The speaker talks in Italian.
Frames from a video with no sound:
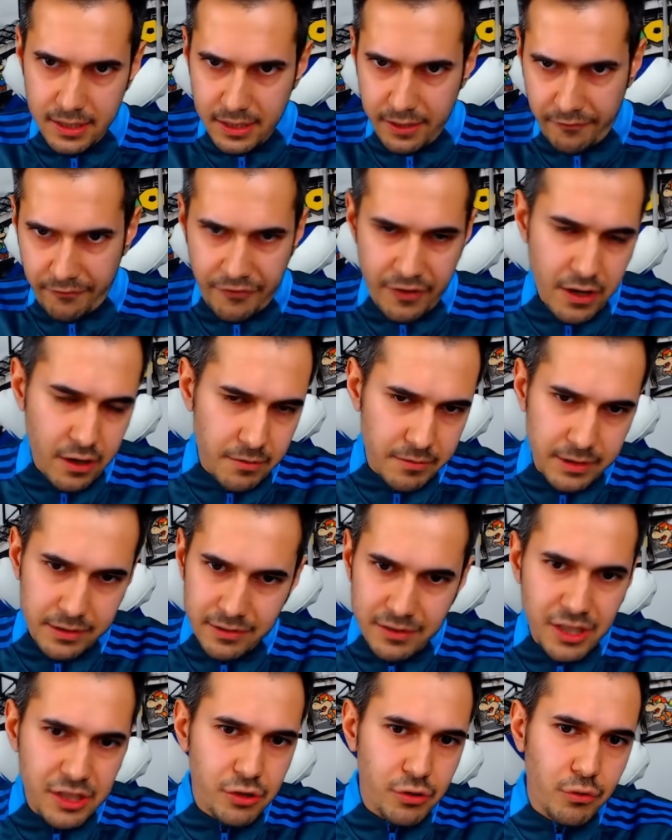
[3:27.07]
Fenomenale.
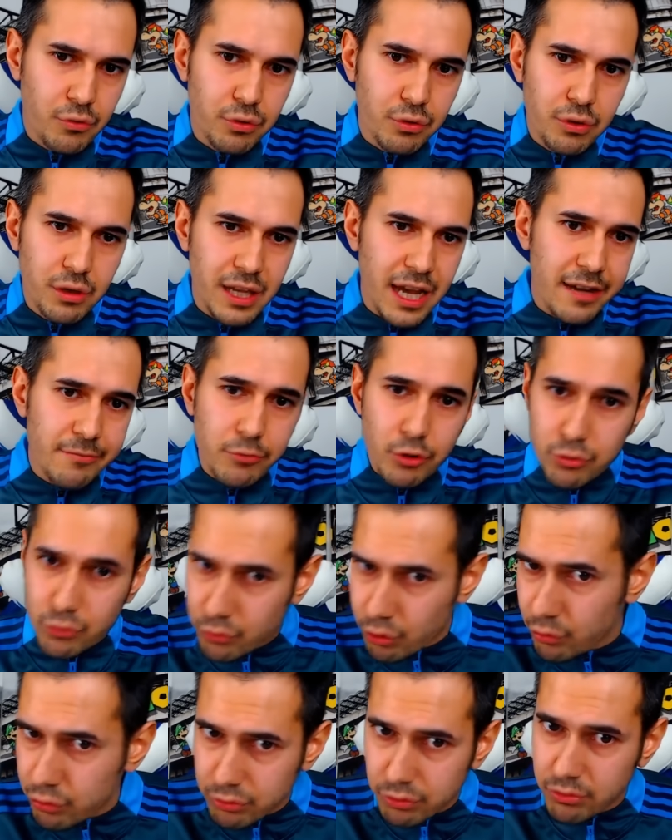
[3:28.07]
Discutiamo
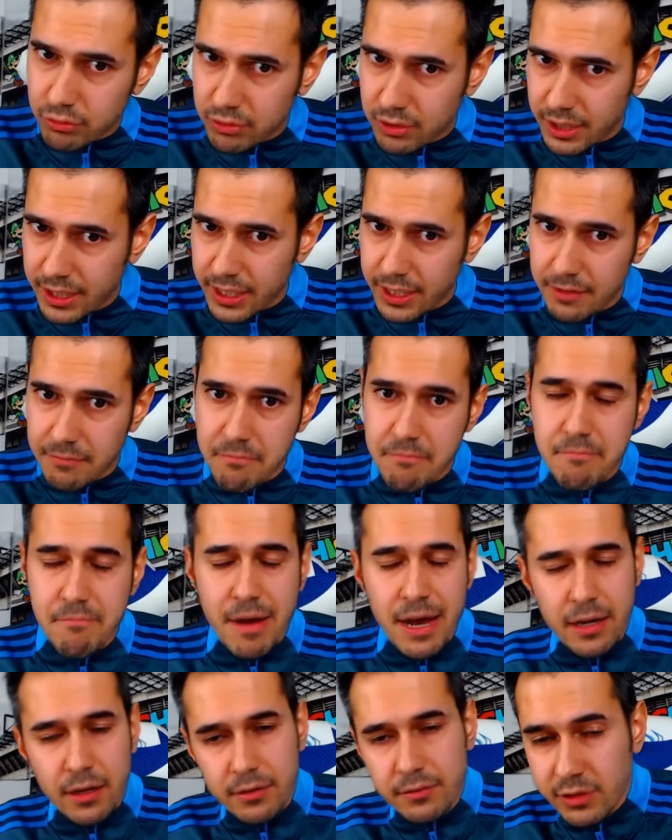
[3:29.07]
tutti,
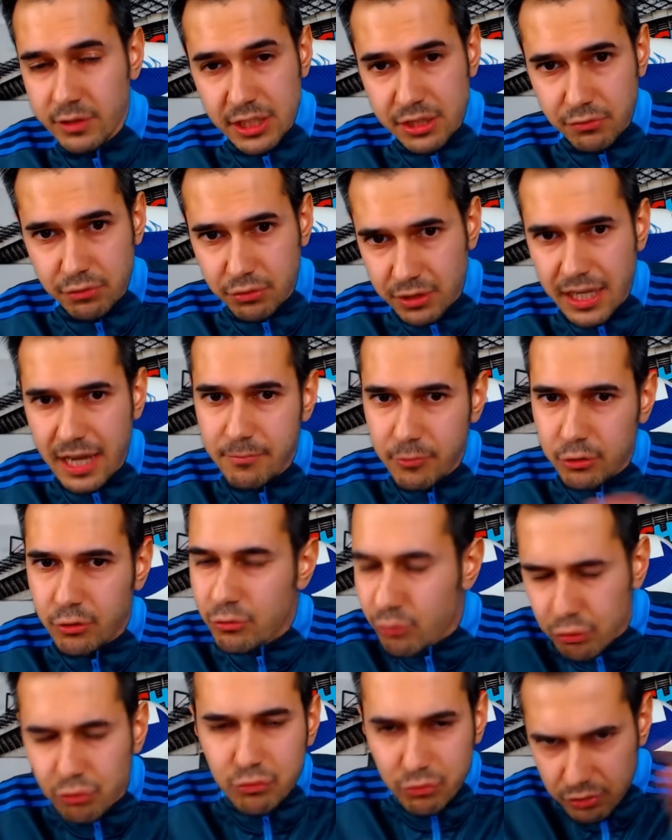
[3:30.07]
ma discutiamo
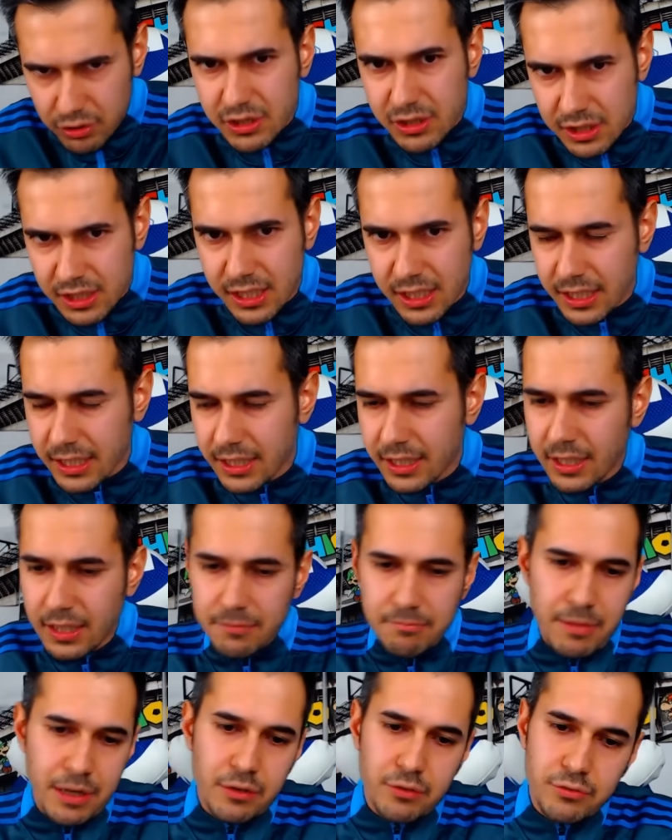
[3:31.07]
tutti sì,
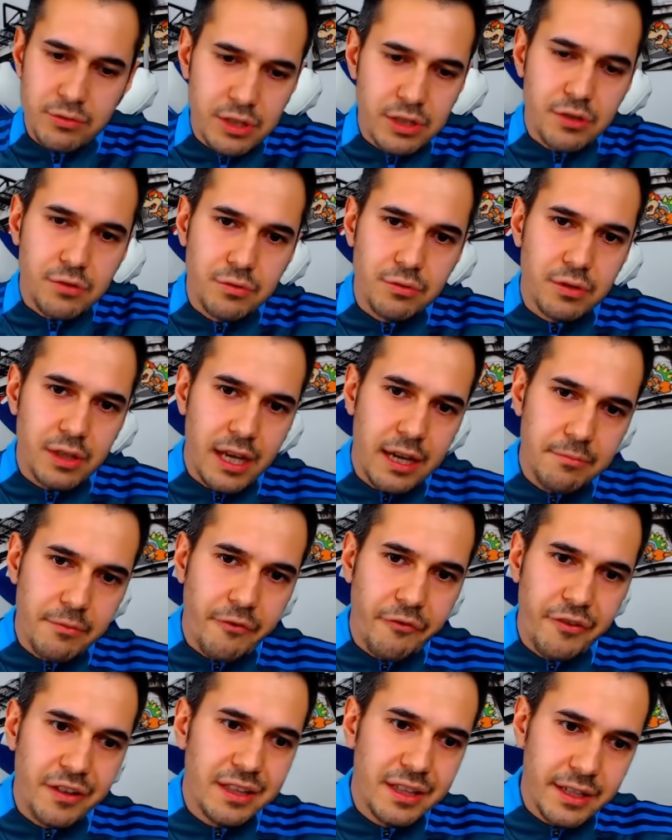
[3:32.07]
ma non discutiamo
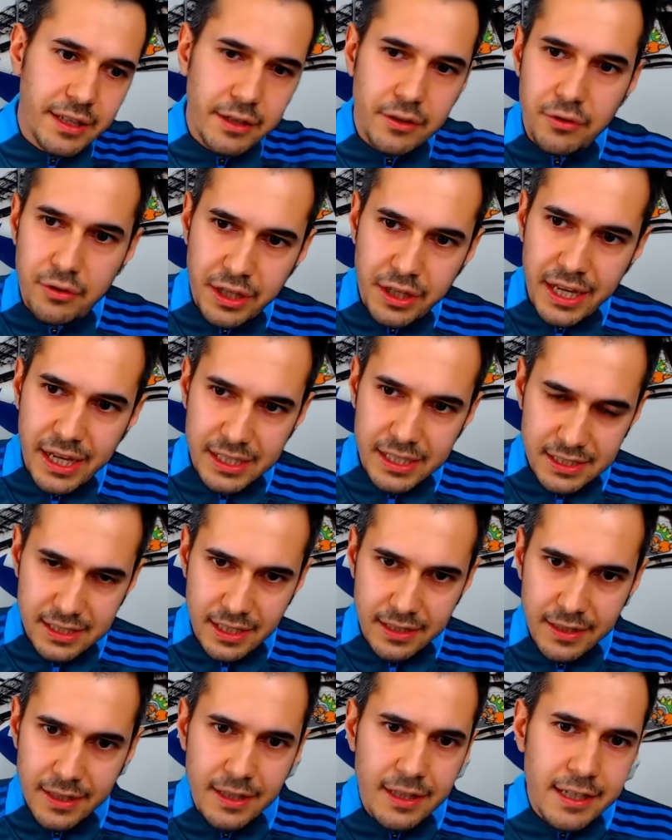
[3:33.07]
Federico
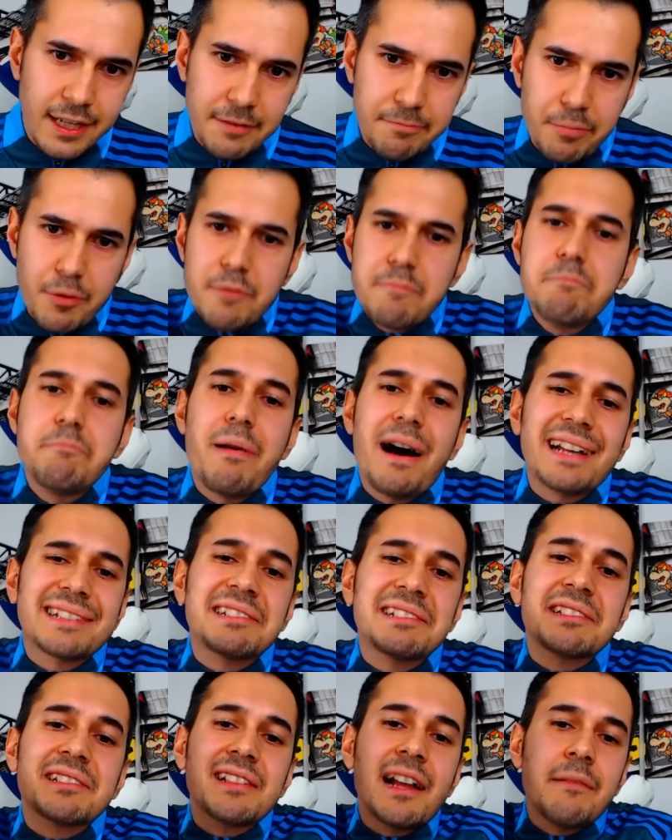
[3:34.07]
Chiesa, che poi
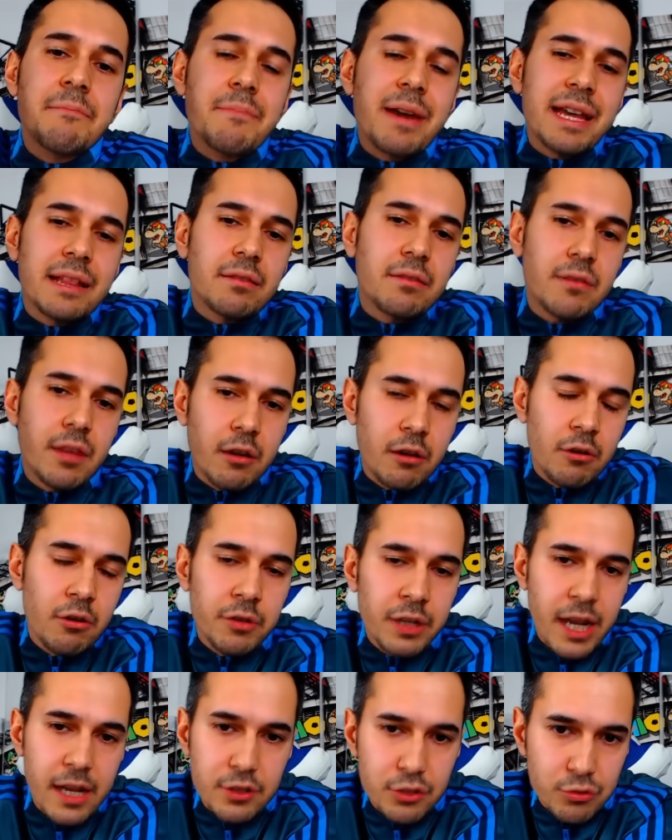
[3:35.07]
basta metterlo
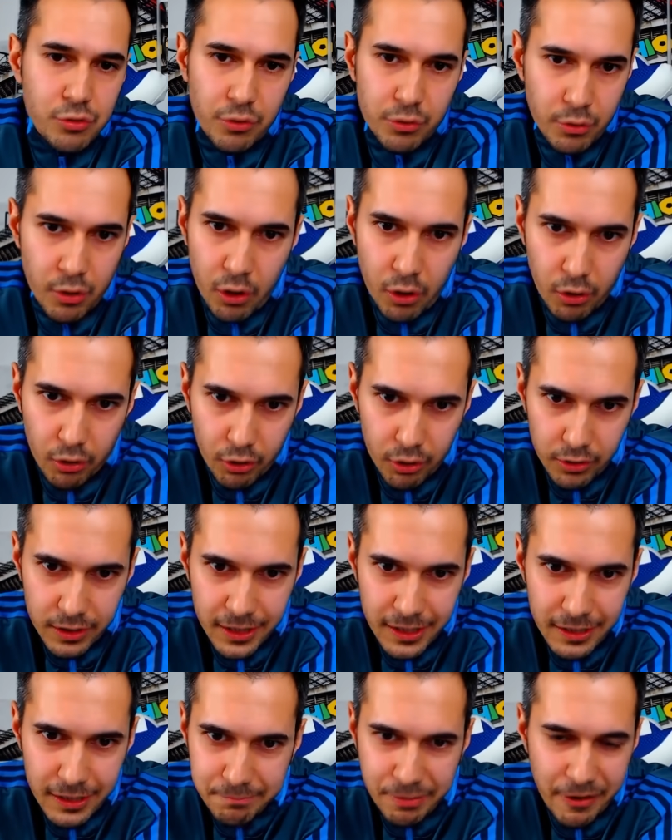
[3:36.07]
nel suo ruolo
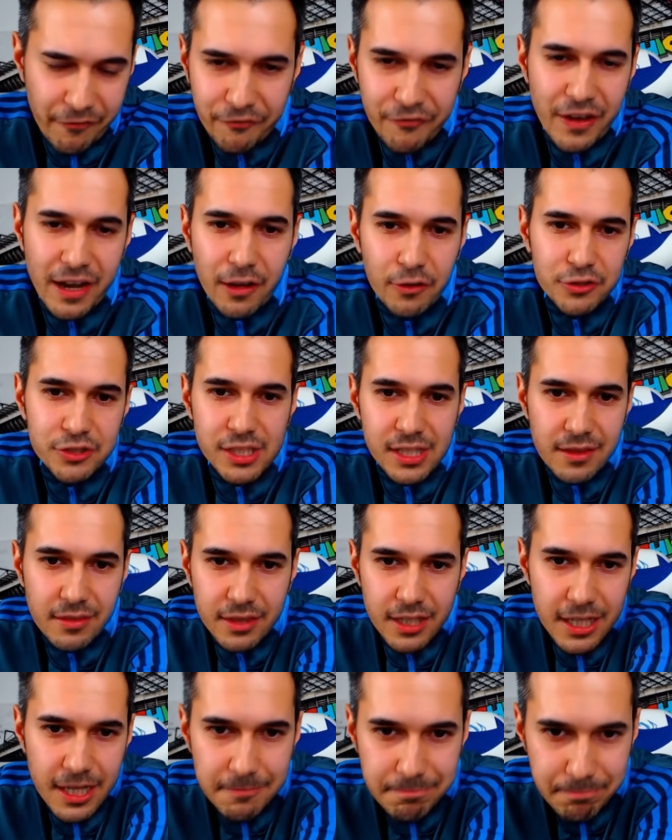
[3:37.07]
per farlo
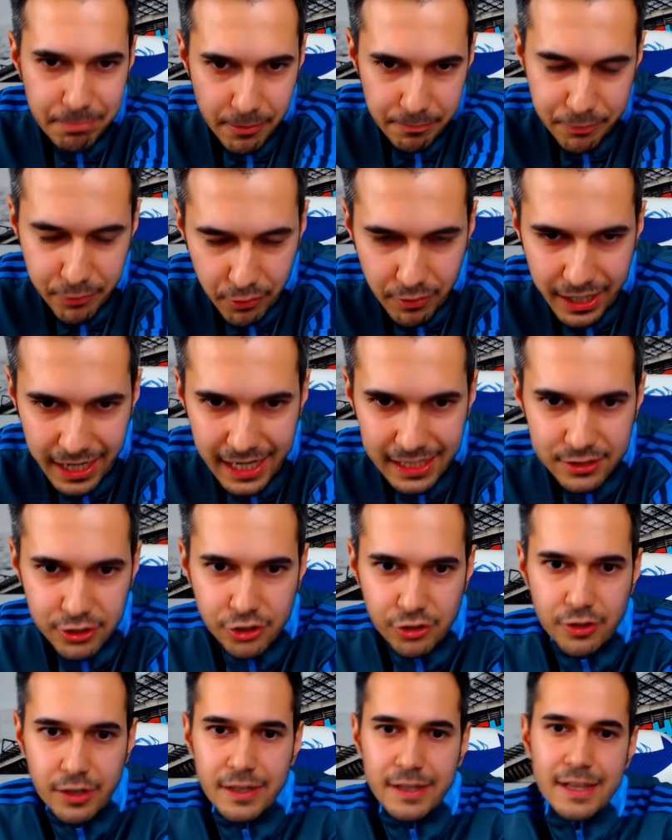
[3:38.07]
sentire a proprio
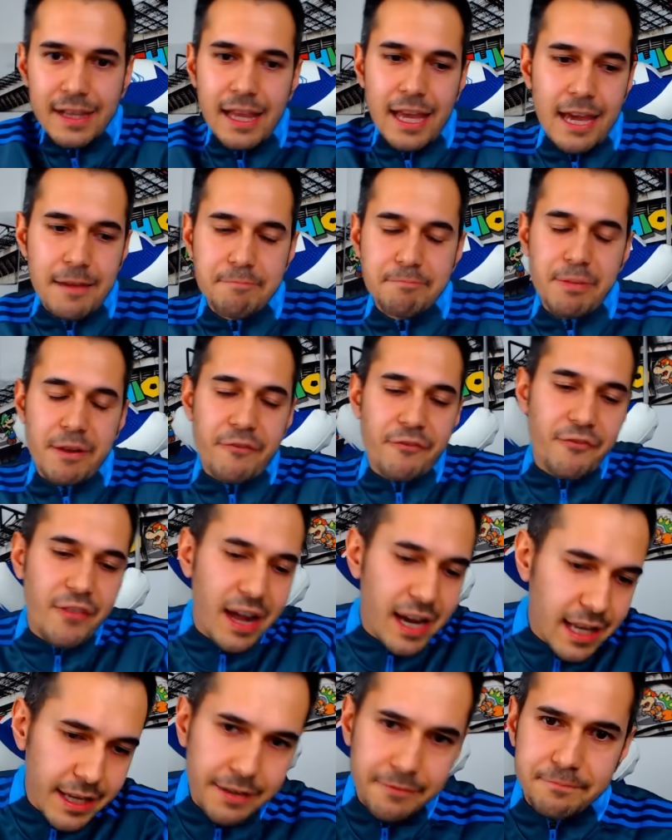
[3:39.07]
agio e per
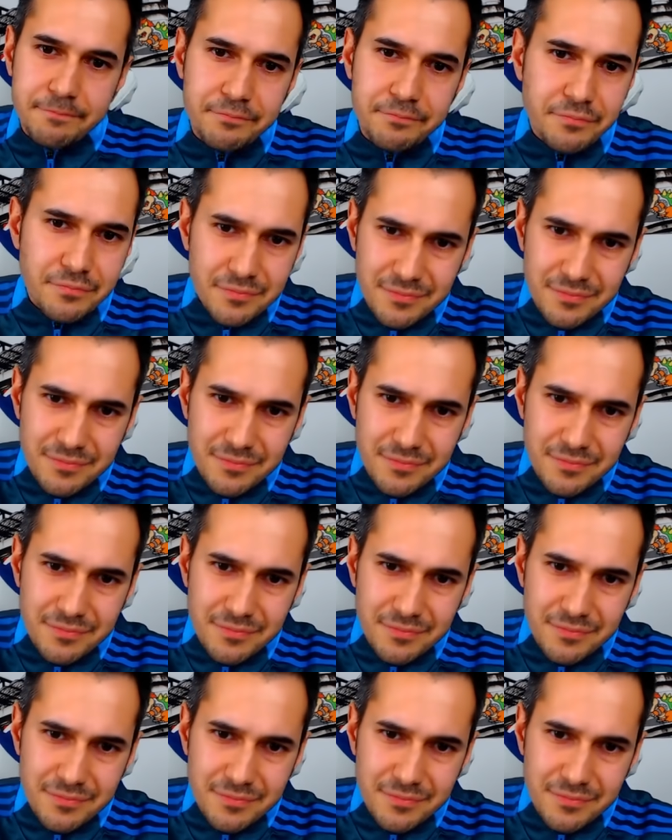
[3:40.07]
fargli